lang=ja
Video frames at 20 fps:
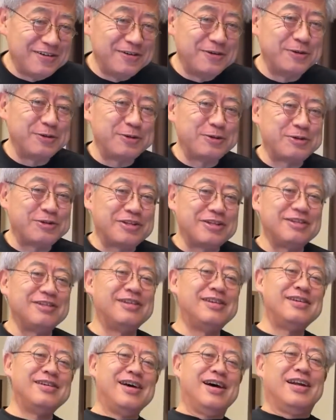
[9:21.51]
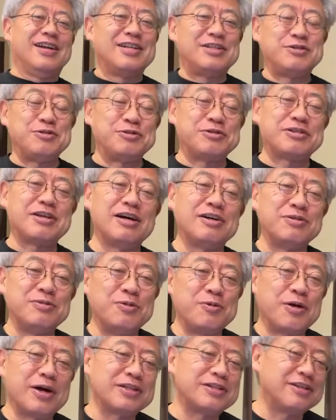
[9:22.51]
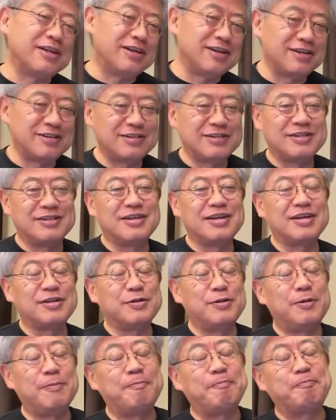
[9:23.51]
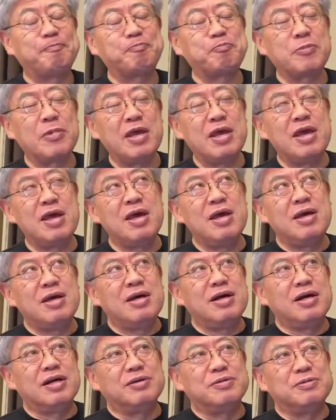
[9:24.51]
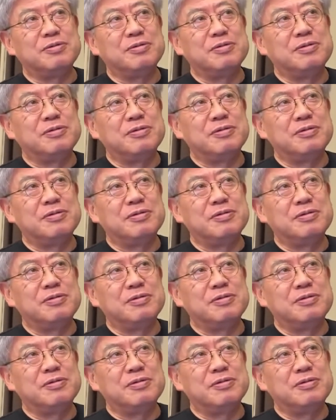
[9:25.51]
王道って話を使うのもおかしな話なんだけど。あのー、